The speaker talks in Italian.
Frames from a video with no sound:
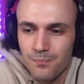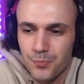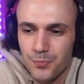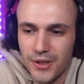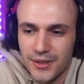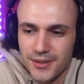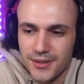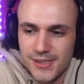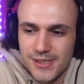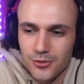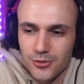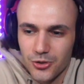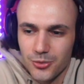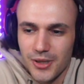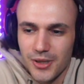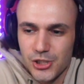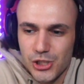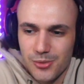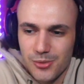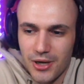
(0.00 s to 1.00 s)
Mentre secondo
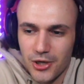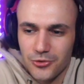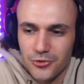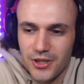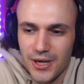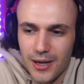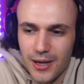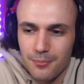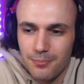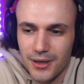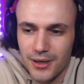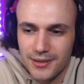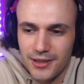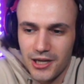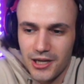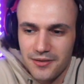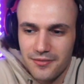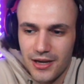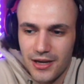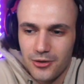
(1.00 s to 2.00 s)
me il cimelio di Rampart a
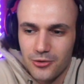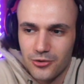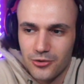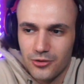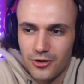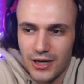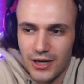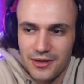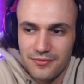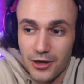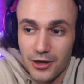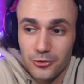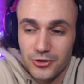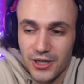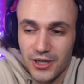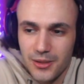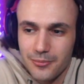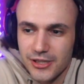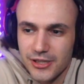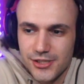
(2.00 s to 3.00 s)
livello, a livello di
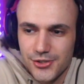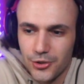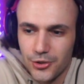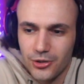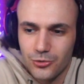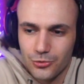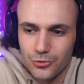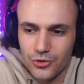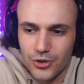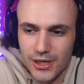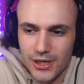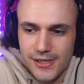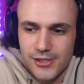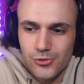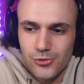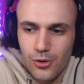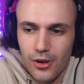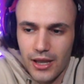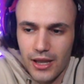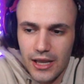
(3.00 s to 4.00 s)
animazione e tutto il
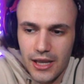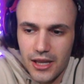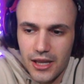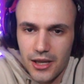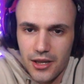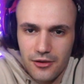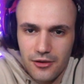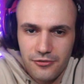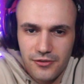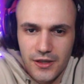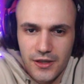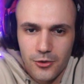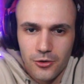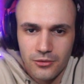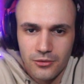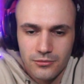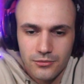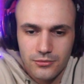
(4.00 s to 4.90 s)
resto è figo